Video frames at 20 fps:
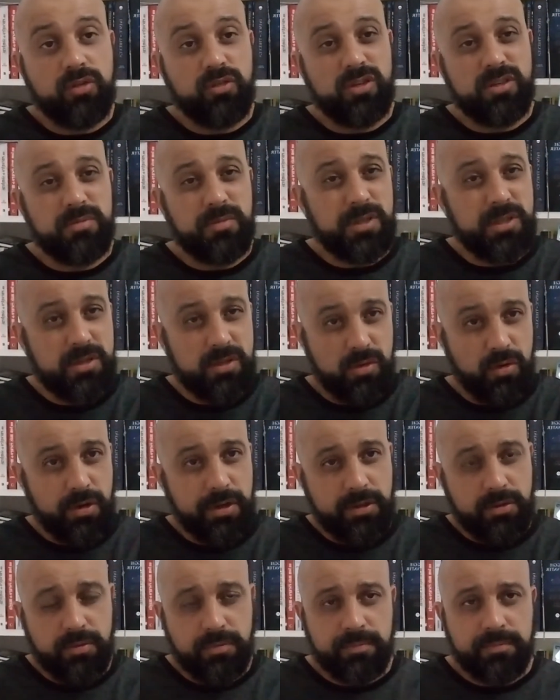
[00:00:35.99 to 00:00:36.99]

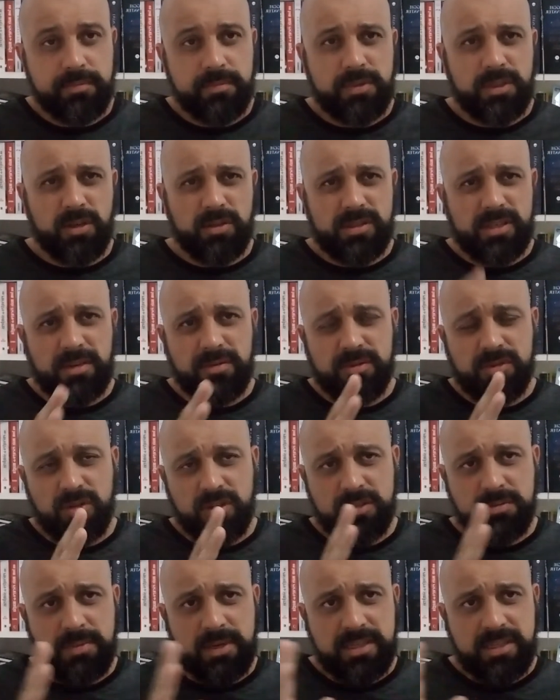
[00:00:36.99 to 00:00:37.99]
2018, que é os
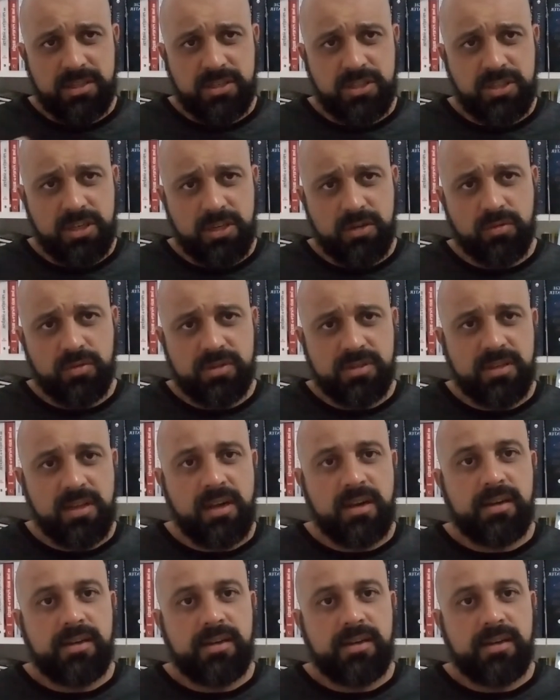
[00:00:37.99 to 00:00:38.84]
televisores mais antigos,